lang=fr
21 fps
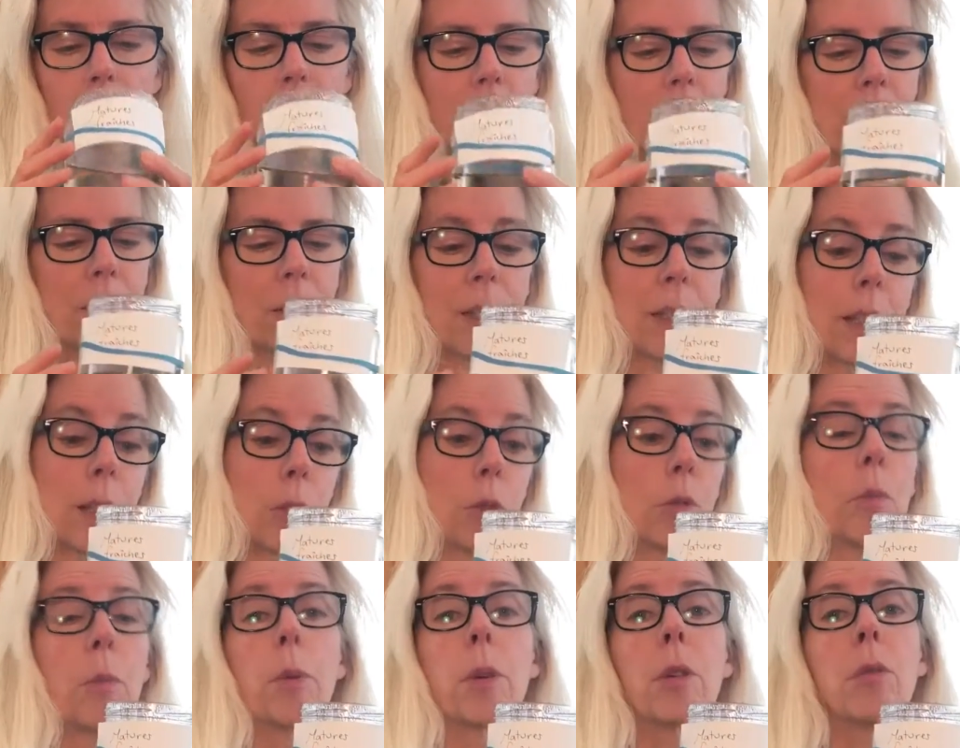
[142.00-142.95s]
Fait que ça, c'est
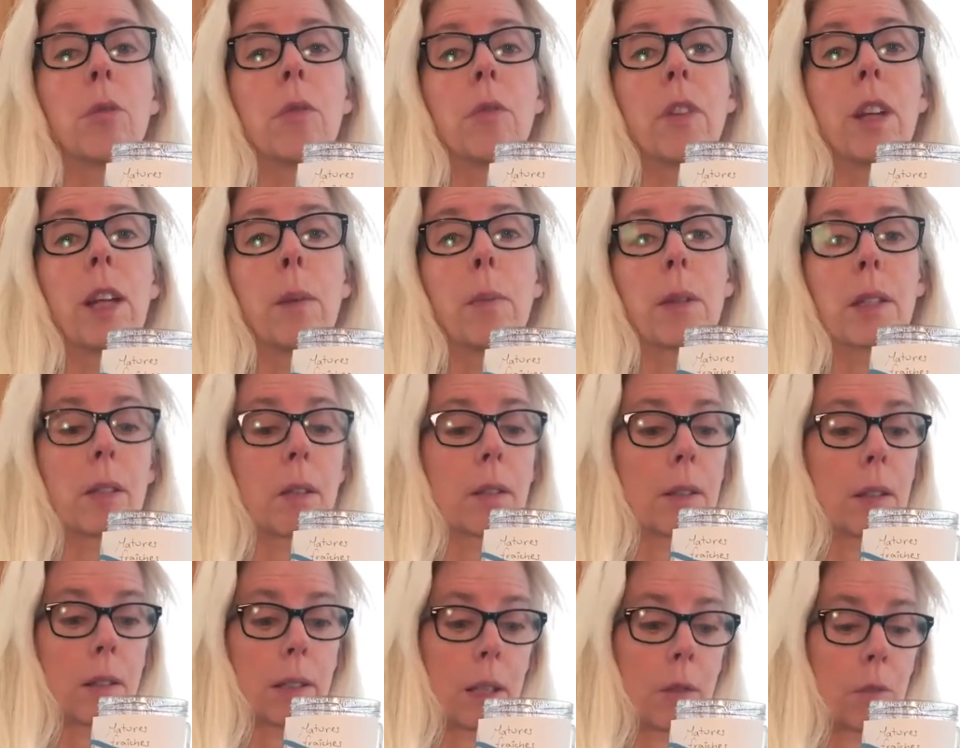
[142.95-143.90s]
une bonne nouvelle parce que
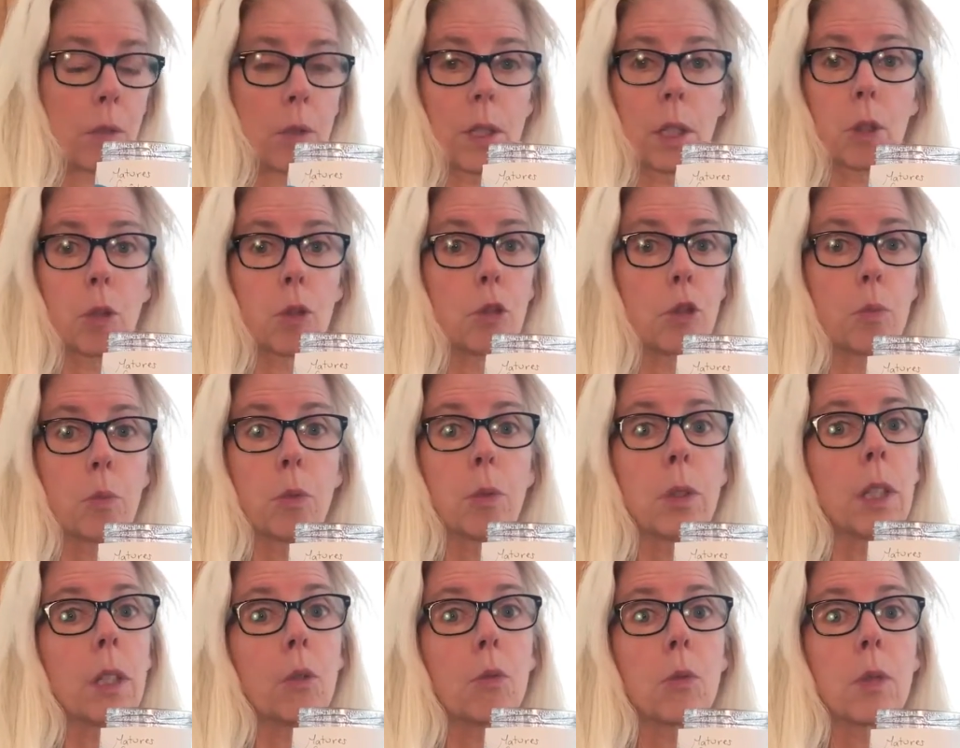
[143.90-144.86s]
ça, ça veut dire que tu peux
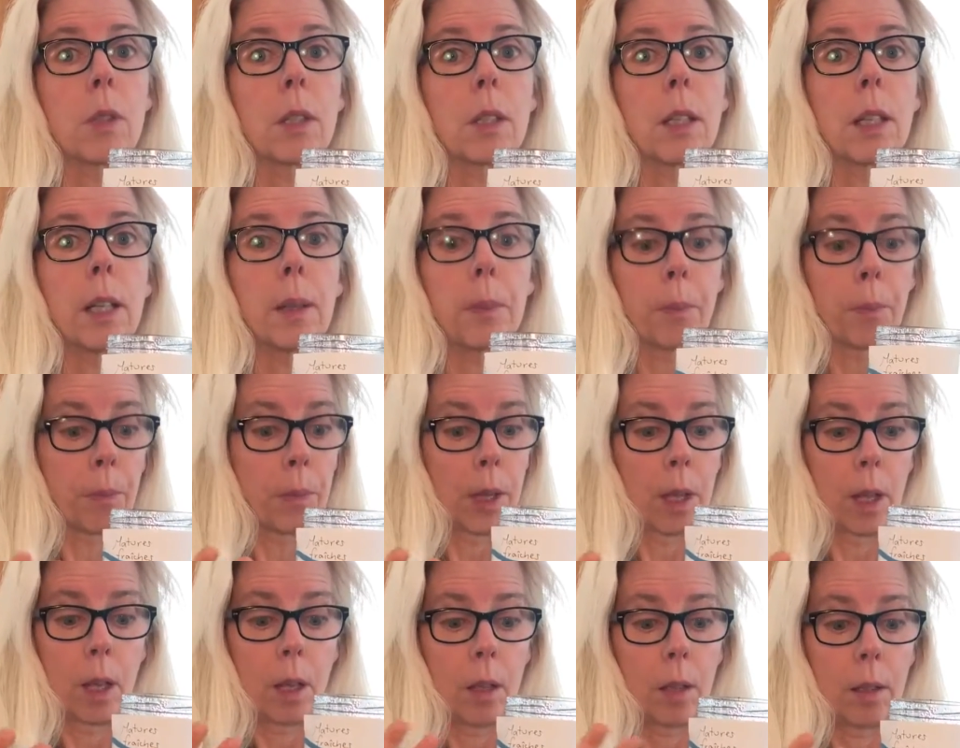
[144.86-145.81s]
déguster
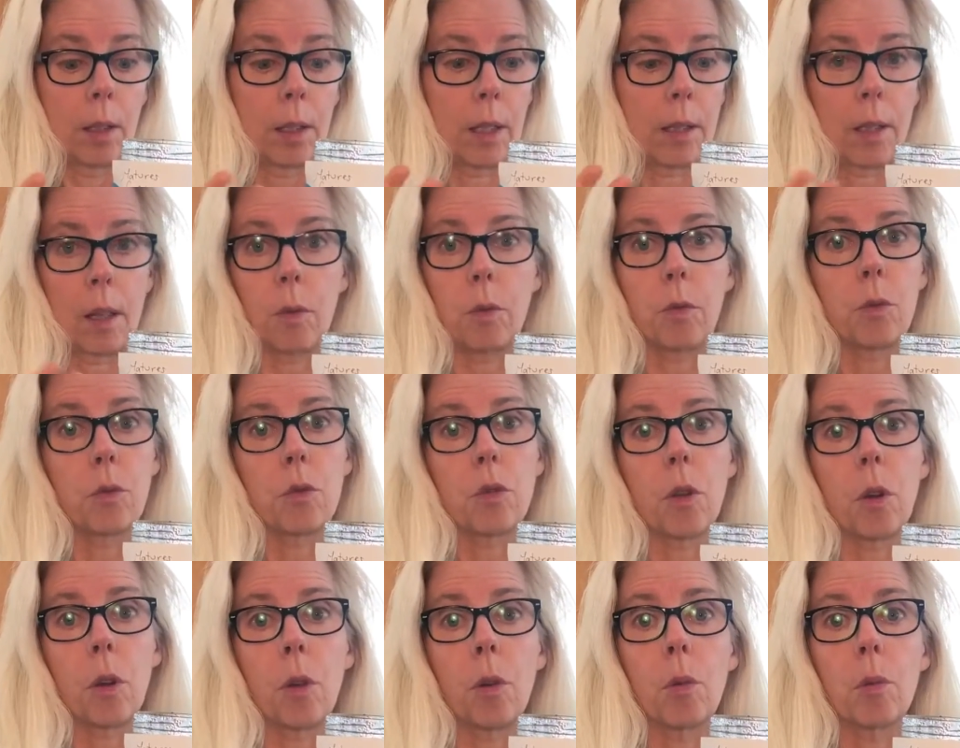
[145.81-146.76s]
des
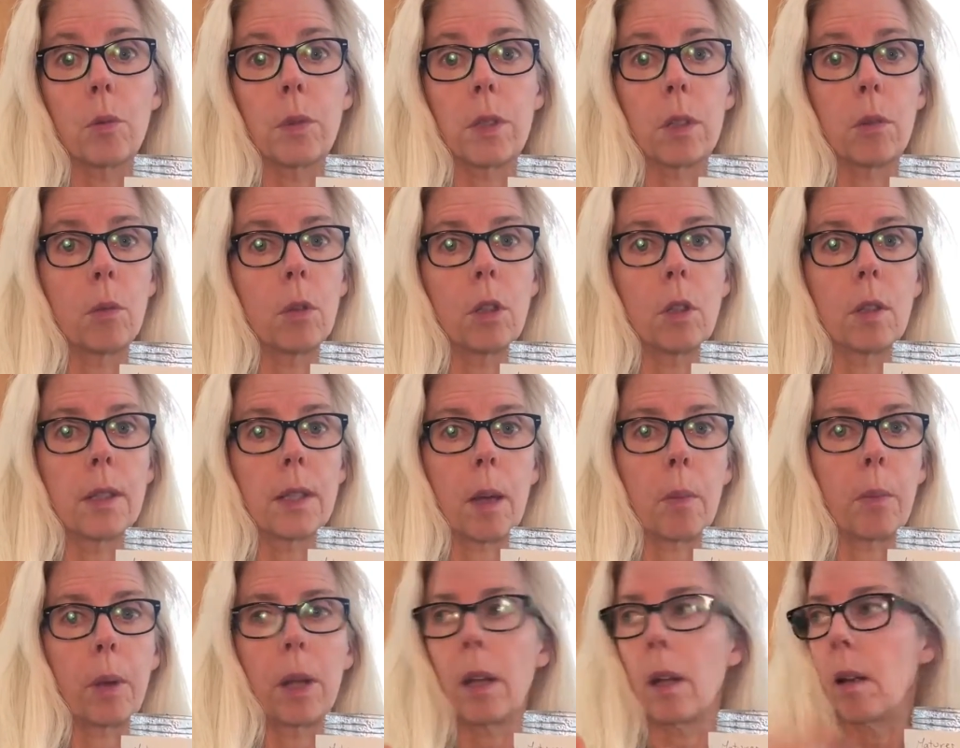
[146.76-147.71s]
infusions aux aiguilles de
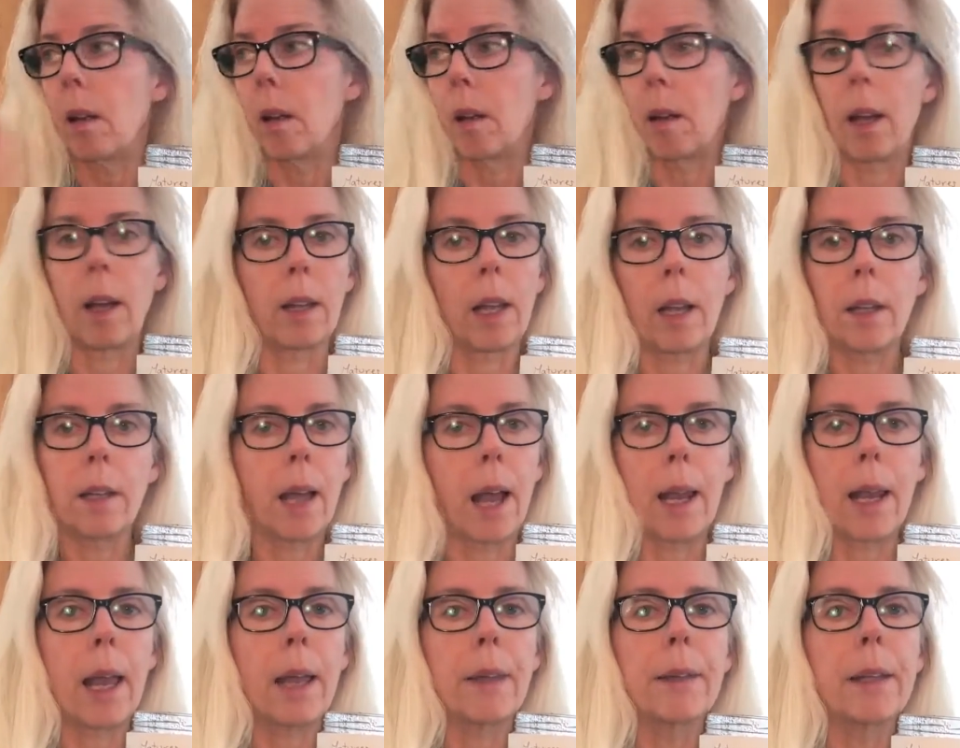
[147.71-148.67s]
sapin euh, à
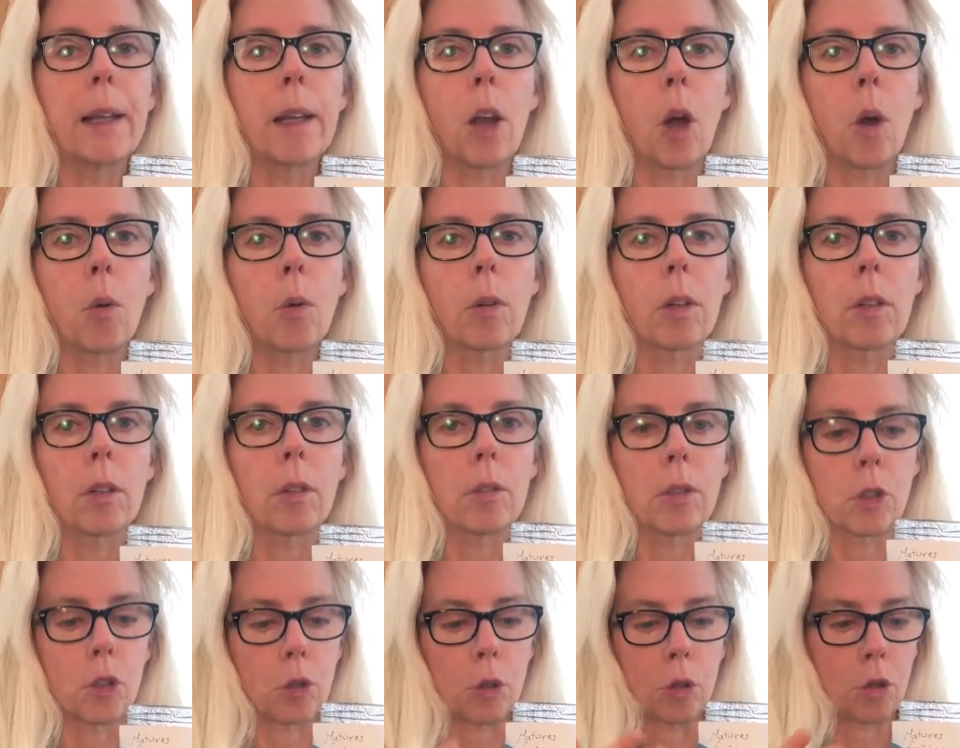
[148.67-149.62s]
l'année longue.
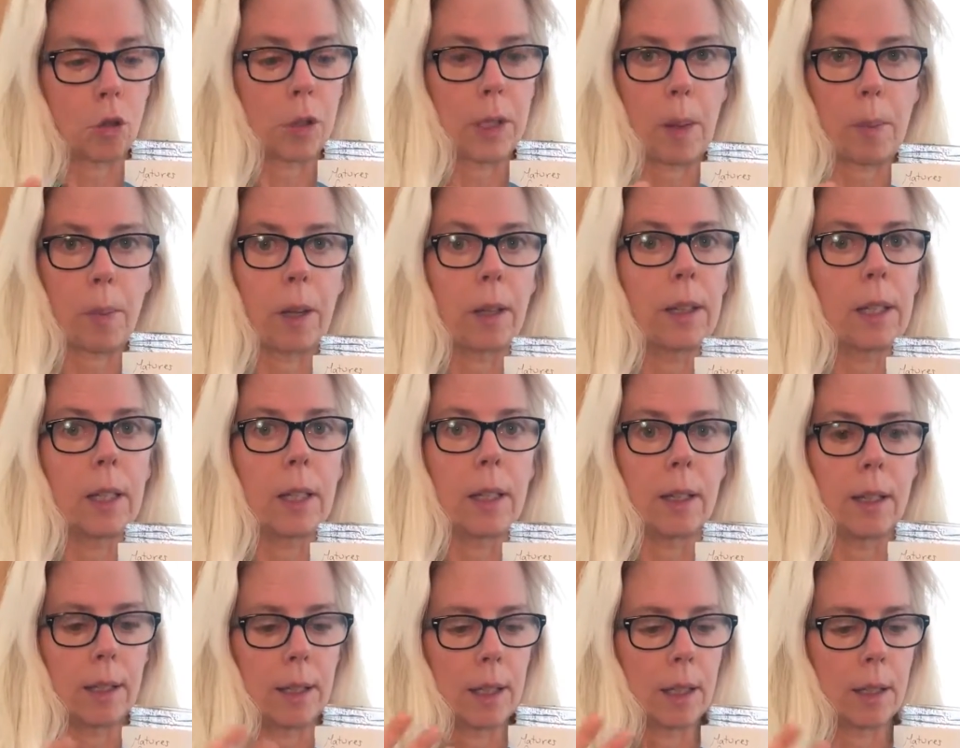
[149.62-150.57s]
Tu as juste à prendre
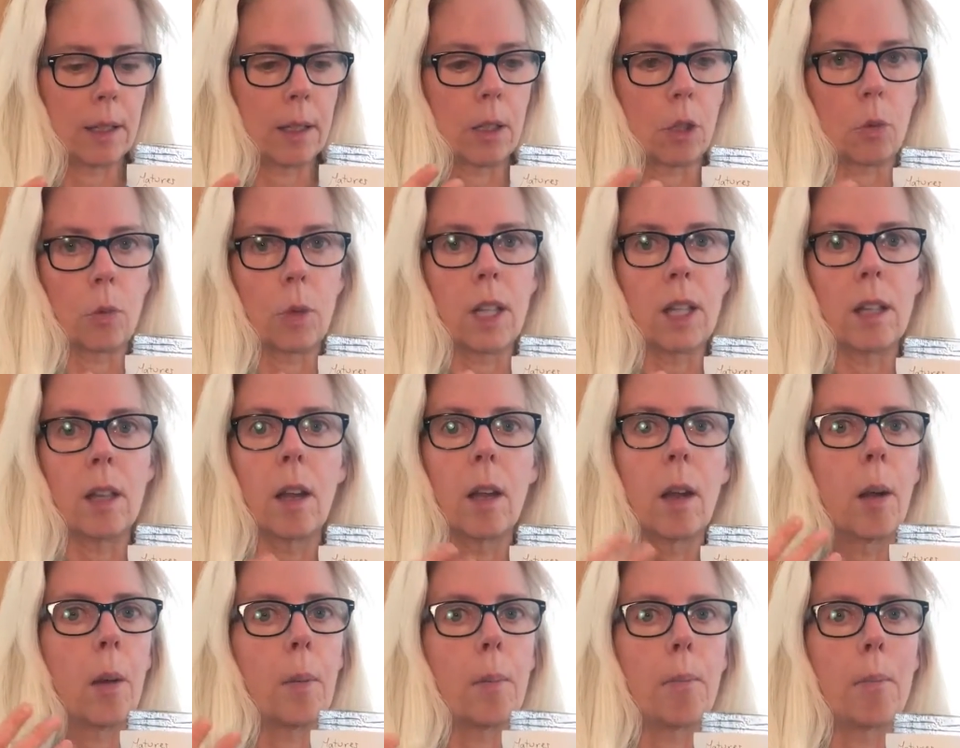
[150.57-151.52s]
les, aiguilles
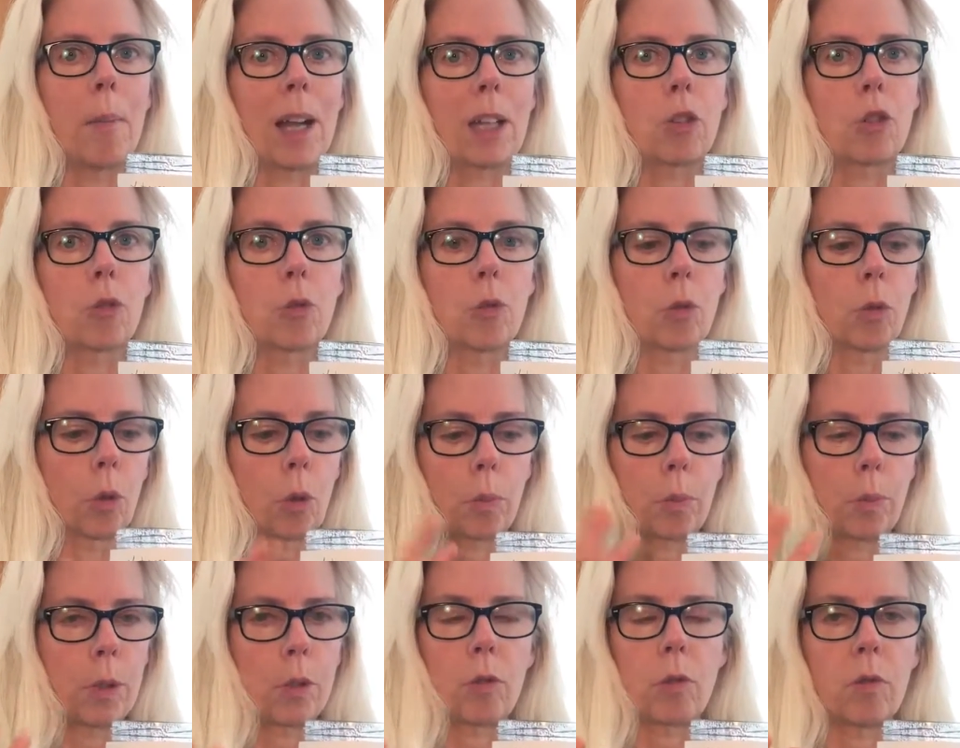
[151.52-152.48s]
matures,
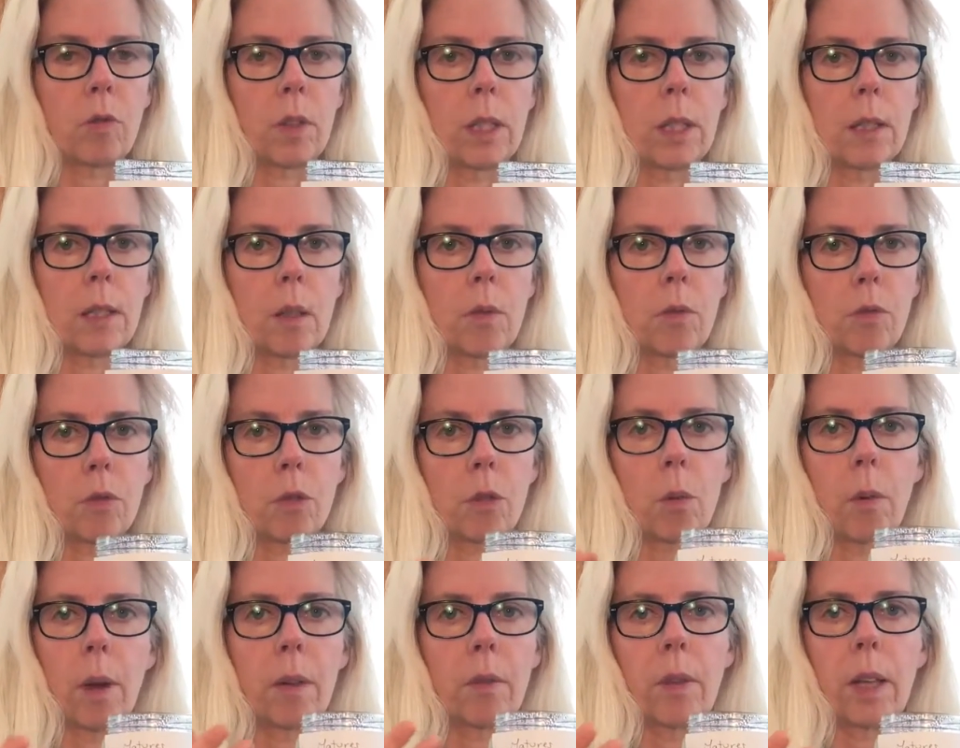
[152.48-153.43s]
puis tu te fais des
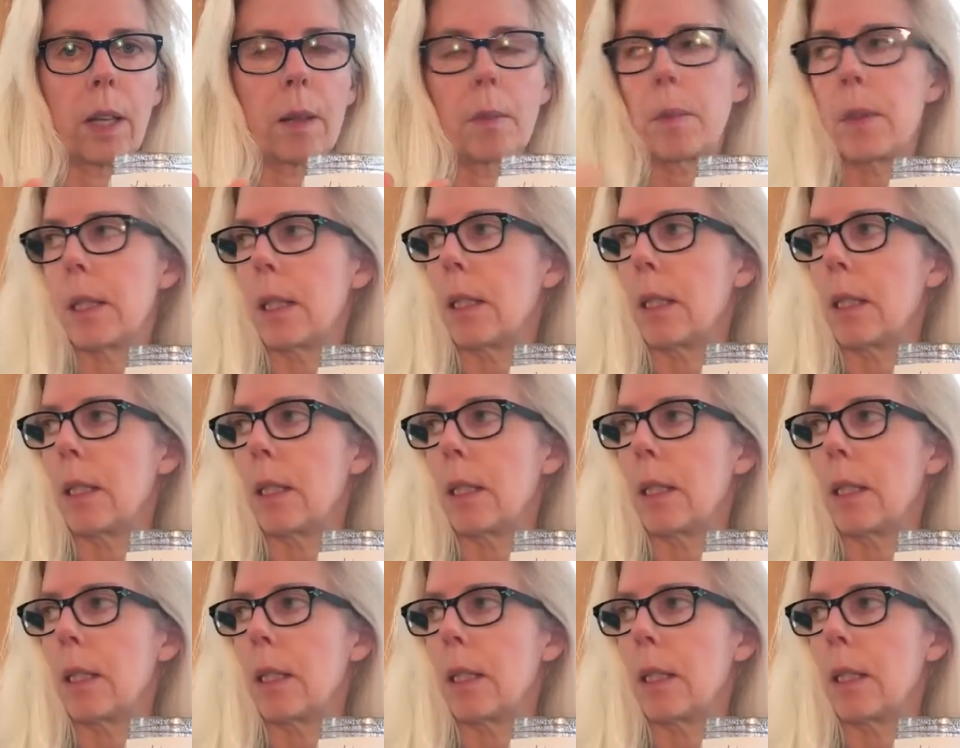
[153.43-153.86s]
infusions avec.